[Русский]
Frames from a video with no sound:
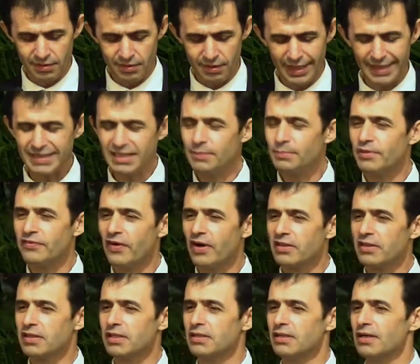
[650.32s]
А
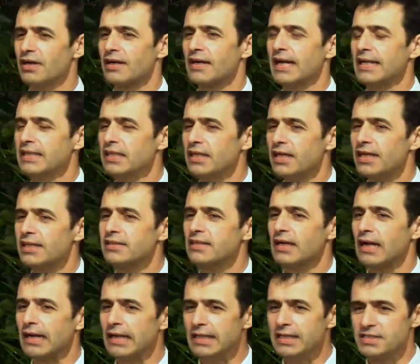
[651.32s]
небывалый ранний
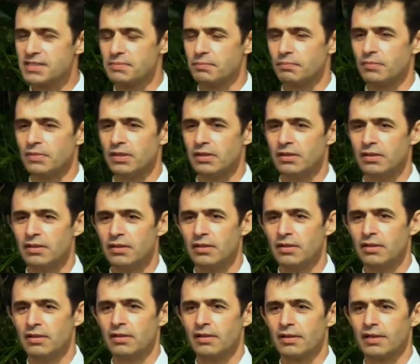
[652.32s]
катаклизм,
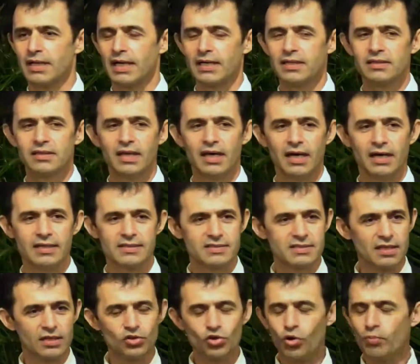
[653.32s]
когда
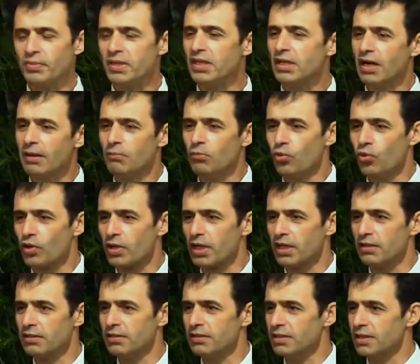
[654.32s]
Содом и
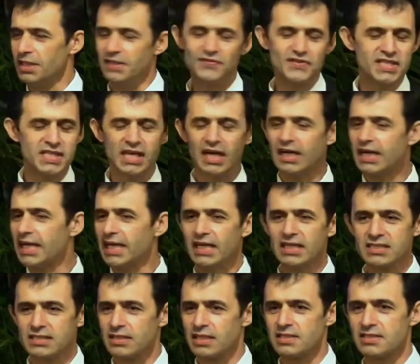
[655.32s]
Гамора и все
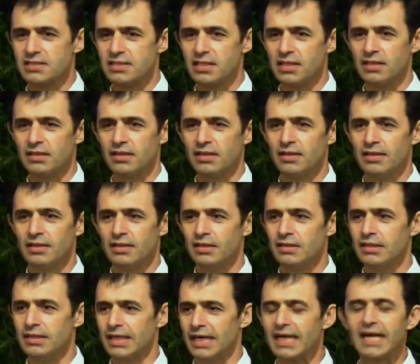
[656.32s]
окрестности –
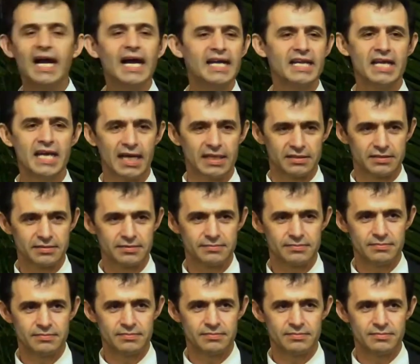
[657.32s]
горят.
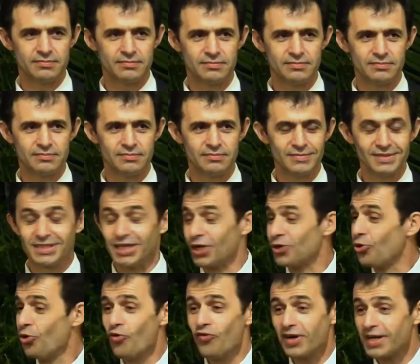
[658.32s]

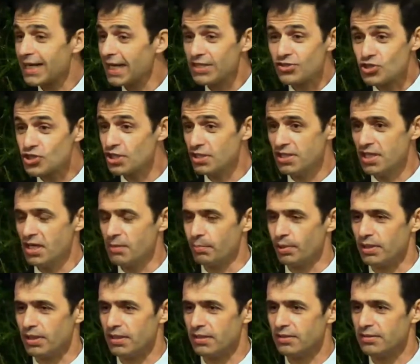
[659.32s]
Такого раньше не
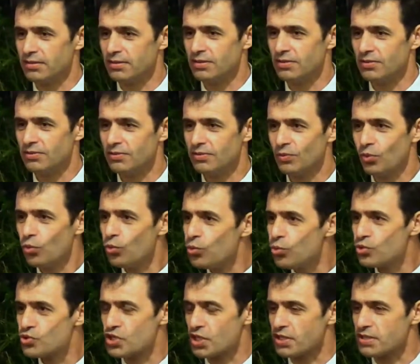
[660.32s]
было.
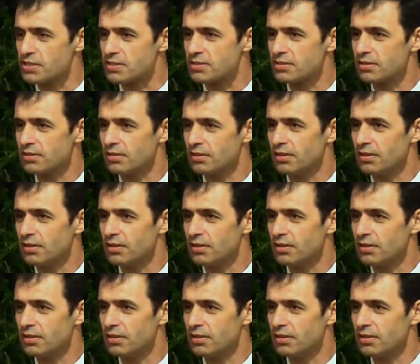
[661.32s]
Ужас!